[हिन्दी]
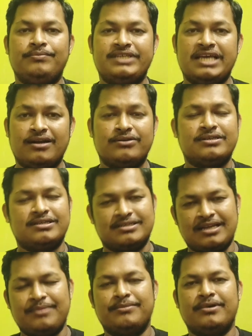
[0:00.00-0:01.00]
चैनल को
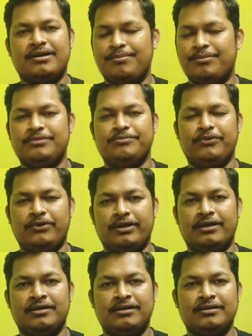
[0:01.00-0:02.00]
सब्सक्राइब करना मत भूलो
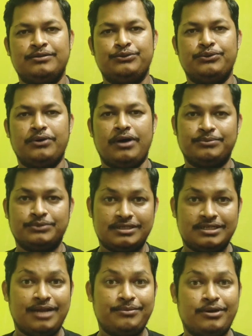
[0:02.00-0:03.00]
तो आप
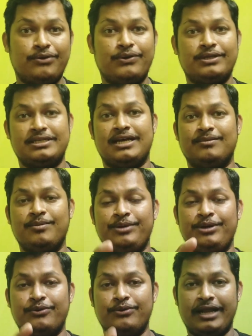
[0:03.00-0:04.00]
सब्सक्राइब करोगे साथ में
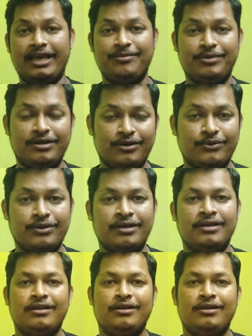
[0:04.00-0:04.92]
वीडियो को लाइक भी करोगे